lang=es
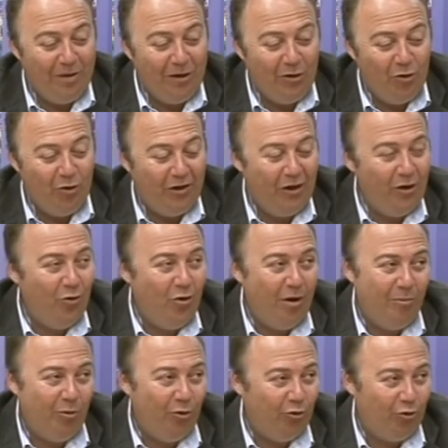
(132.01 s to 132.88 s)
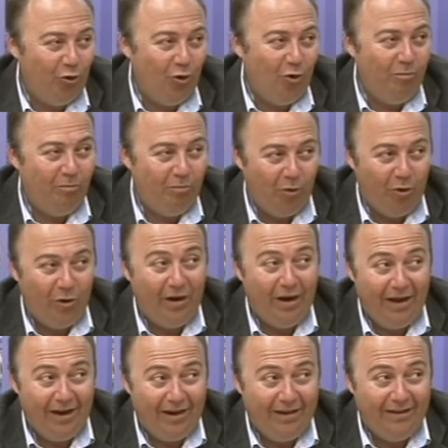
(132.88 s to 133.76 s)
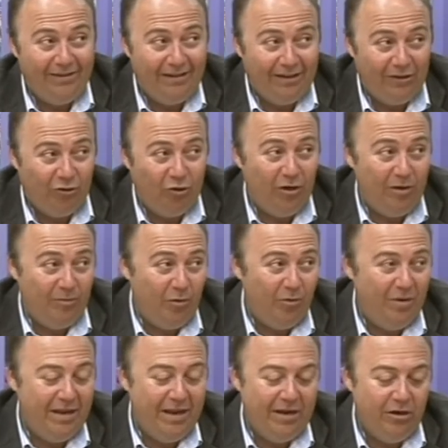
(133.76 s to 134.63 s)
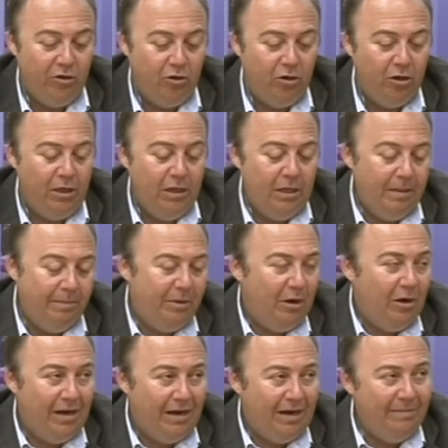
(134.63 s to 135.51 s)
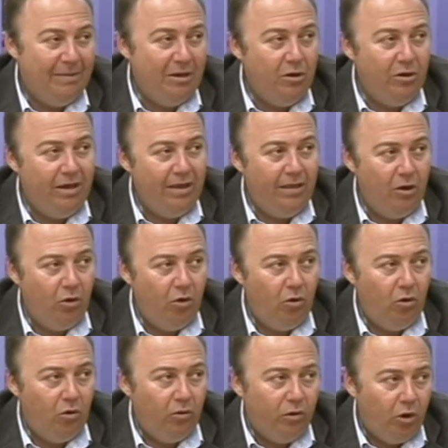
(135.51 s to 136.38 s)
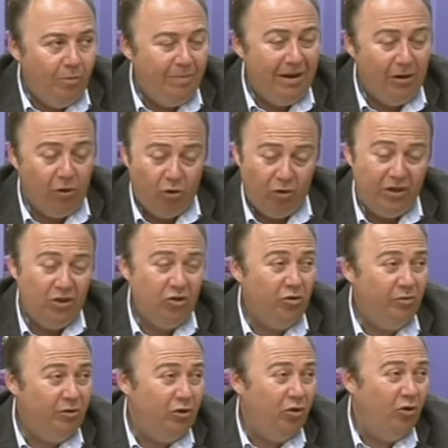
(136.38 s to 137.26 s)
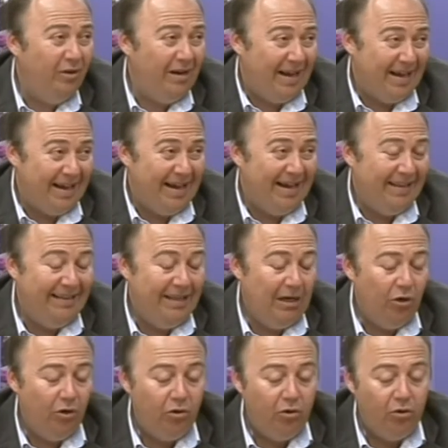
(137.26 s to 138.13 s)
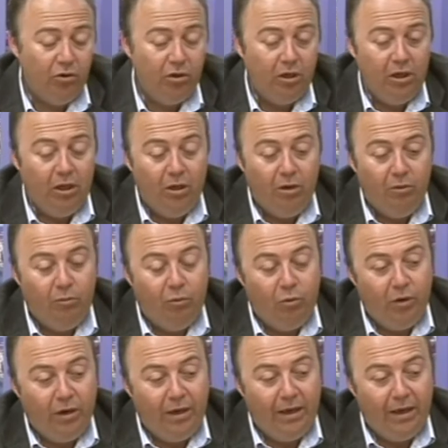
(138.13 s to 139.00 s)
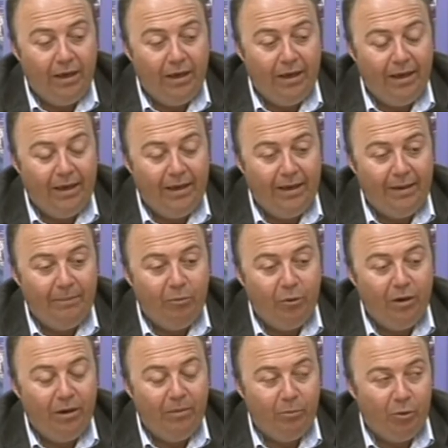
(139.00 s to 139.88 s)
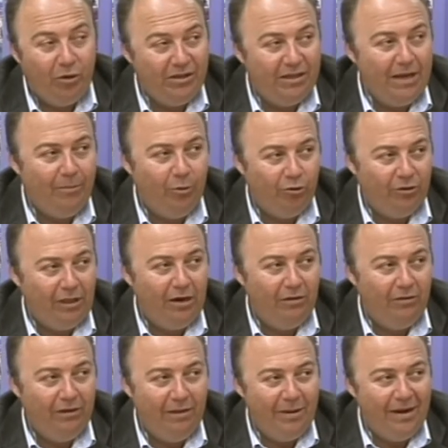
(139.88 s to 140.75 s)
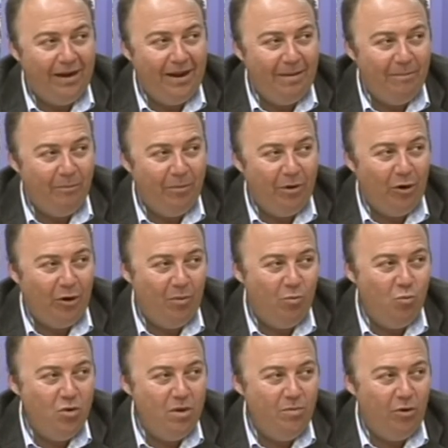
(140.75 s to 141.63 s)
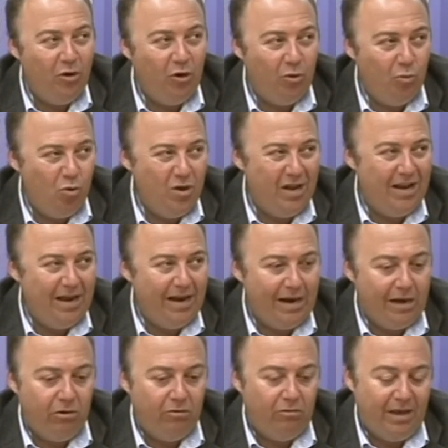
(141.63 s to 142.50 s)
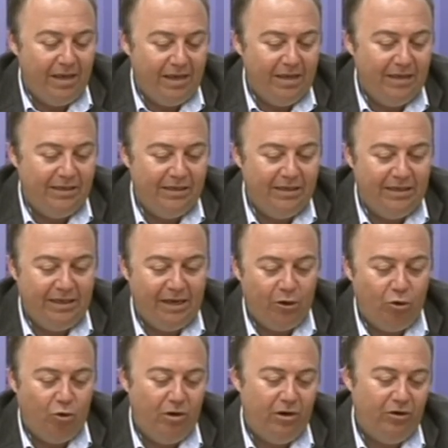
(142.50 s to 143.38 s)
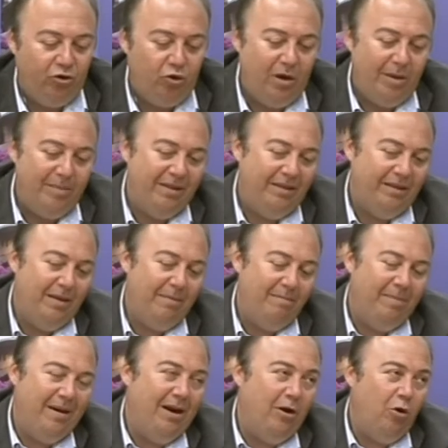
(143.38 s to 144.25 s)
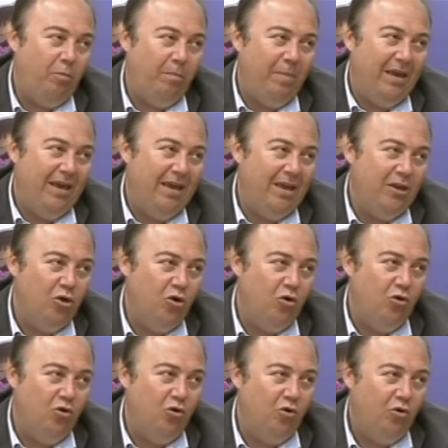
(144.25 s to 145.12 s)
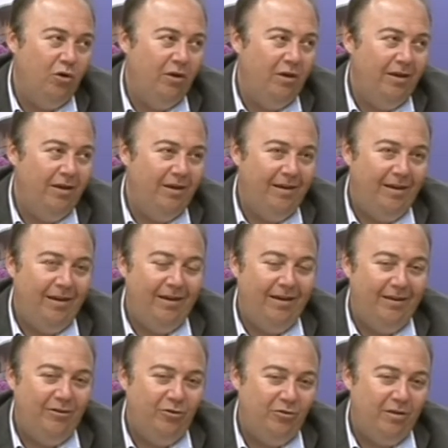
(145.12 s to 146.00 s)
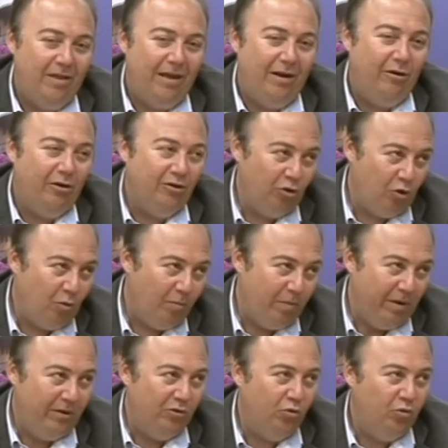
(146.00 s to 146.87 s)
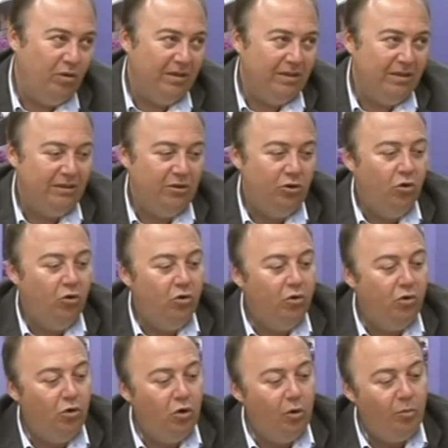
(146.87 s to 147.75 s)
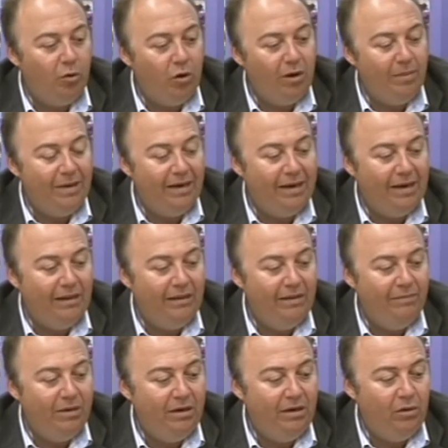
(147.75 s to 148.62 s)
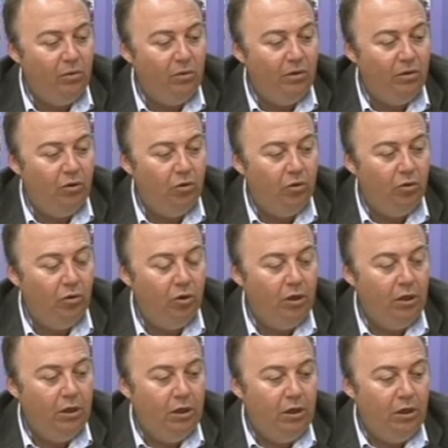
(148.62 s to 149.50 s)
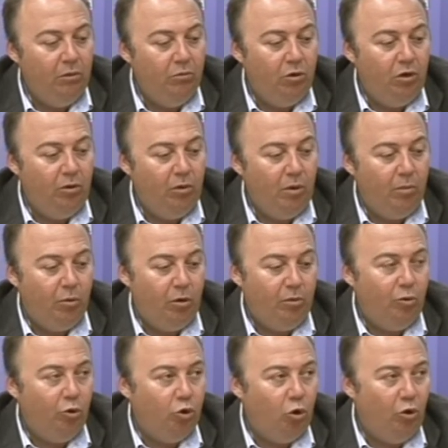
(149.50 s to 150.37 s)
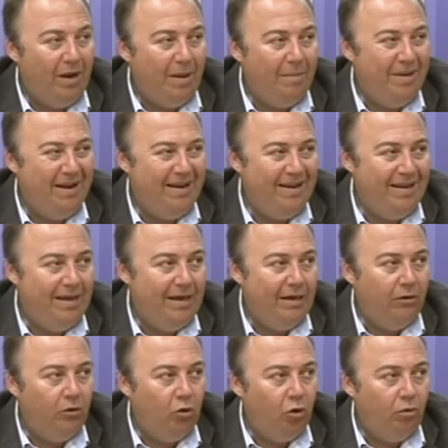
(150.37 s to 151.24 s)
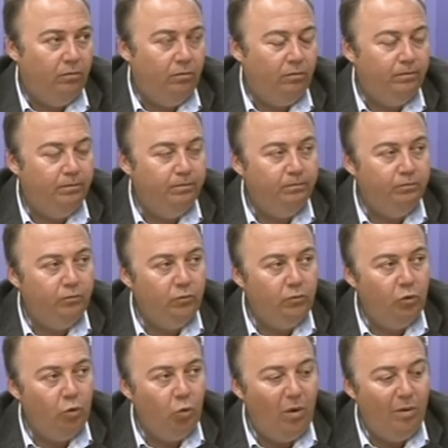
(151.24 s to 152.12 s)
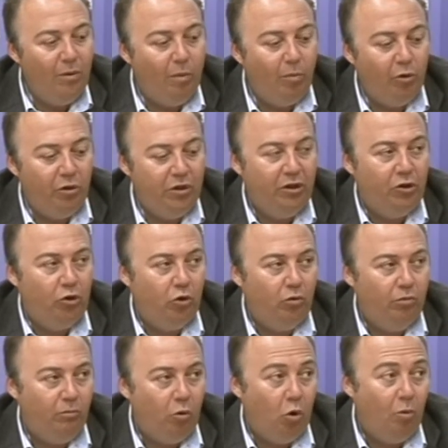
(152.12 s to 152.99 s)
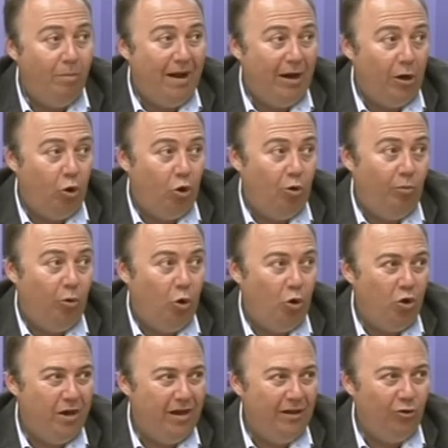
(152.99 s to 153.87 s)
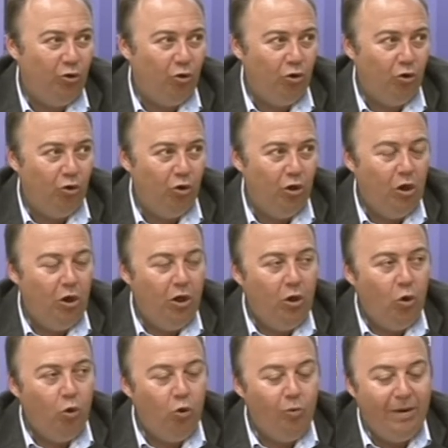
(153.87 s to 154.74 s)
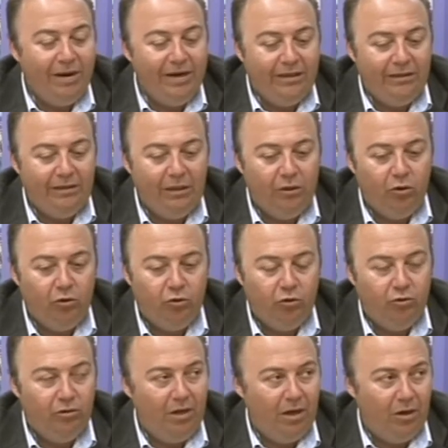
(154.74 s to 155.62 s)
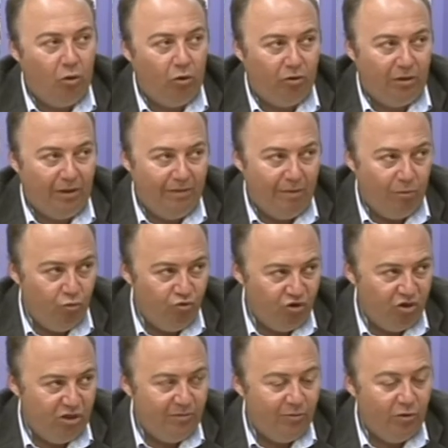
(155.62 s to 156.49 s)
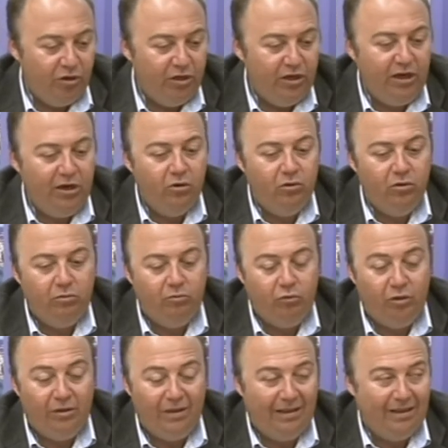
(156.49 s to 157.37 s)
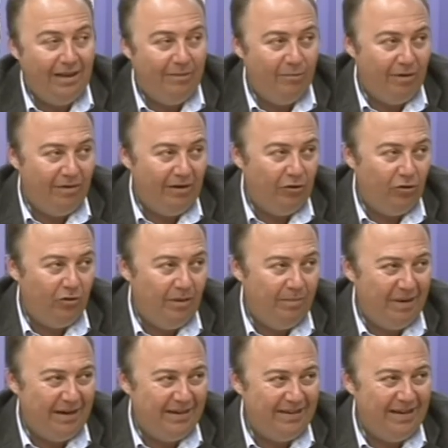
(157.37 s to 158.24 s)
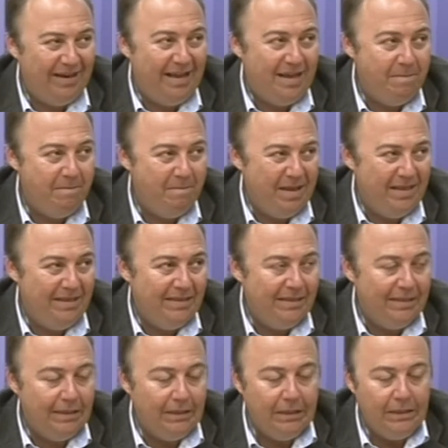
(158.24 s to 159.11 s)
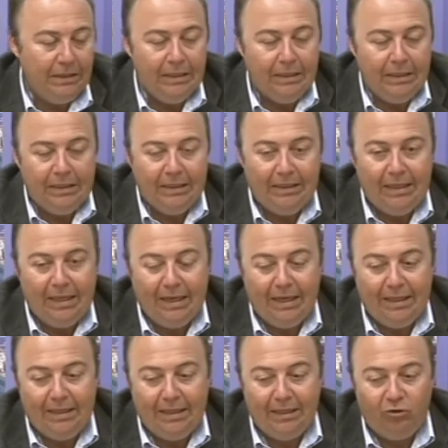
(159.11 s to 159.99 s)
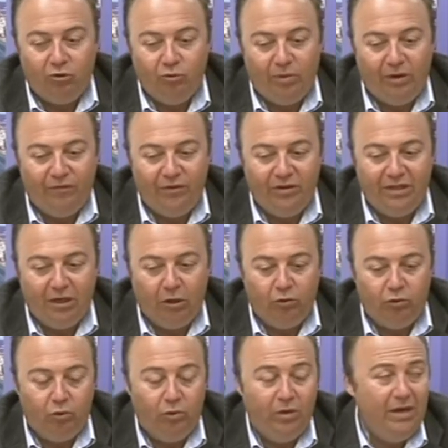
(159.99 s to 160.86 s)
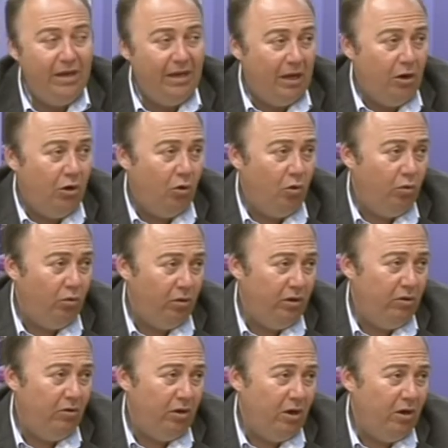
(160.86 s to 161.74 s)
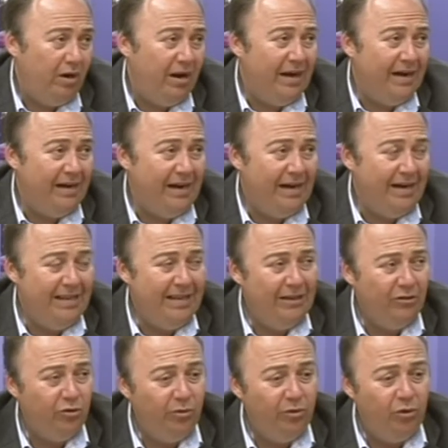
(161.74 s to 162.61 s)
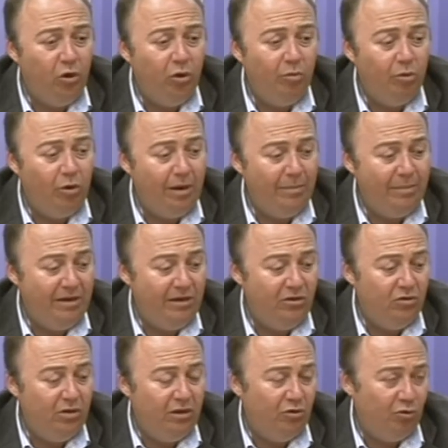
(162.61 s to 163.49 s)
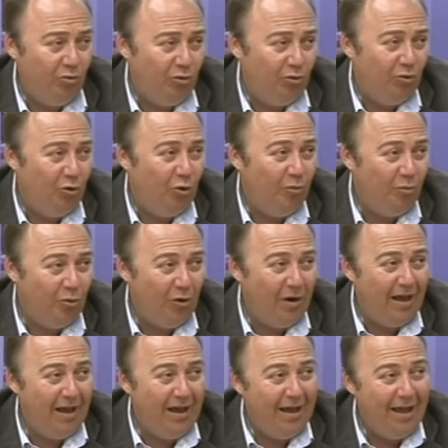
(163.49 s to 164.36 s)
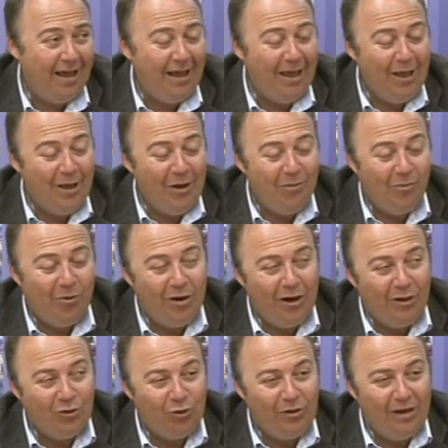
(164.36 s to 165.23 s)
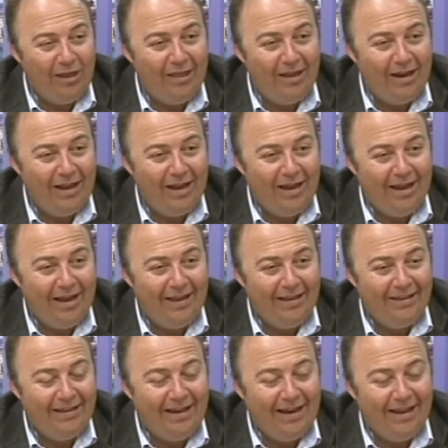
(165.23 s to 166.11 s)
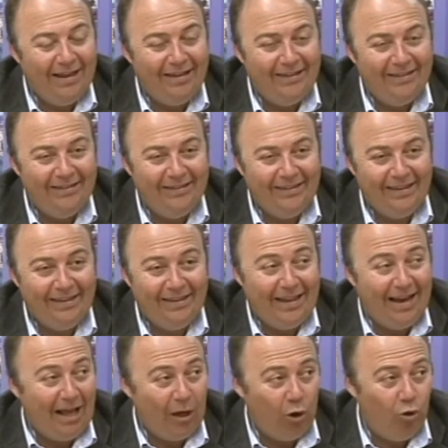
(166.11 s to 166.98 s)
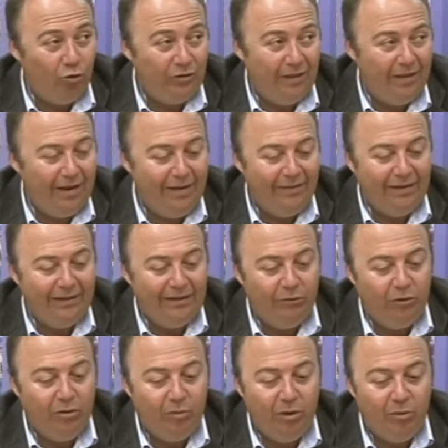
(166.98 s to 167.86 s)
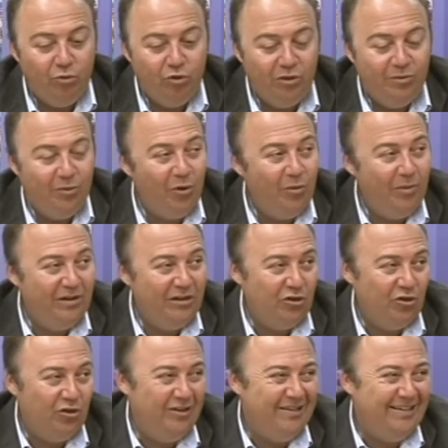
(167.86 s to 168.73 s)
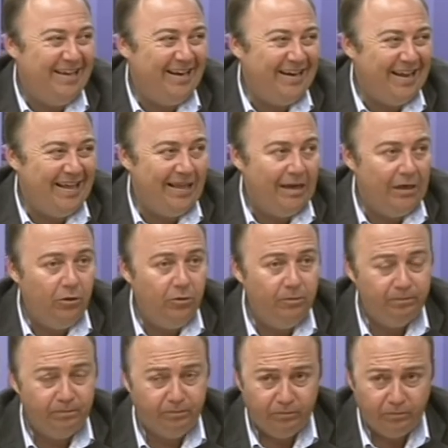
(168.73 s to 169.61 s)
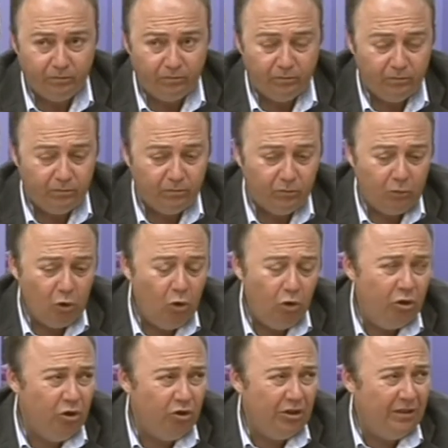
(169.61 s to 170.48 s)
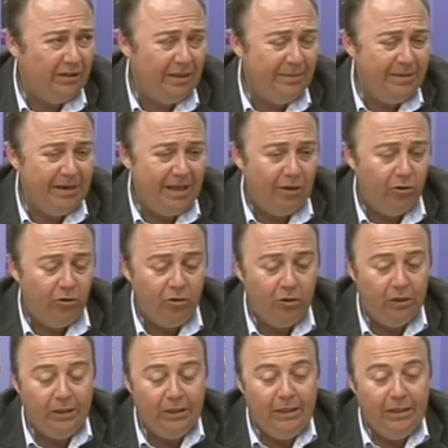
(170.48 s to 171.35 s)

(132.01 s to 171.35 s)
bancos que no apostó por el sector inmobiliario, ¿no? Pero la gran mayoría de, de los bancos, y sobre todo de las cajas de ahorro, pues, pues, pues sí apostar de manera pero que muy, pero que muy clara, ¿no? Hay que decir que no solamente para los pequeños eh, ciudadanos que se compraban su casa, sino los problemas grandes vienen cuando, bueno, pues promotoras venían con nuevos proyectos o macroproyectos urbanísticos donde costaba muchísimo dinero, donde estábamos hablando de parcelas inmensas, de, superficie a construir y qué es lo que ha ocurrido, que ahora en realidad, sobre todo por la península, sobre todo por la, por la zona de la de la costa, de Levante, bueno, pues muchísimas organizaciones cerradas, ¿no? O que no se han terminado, ¿no?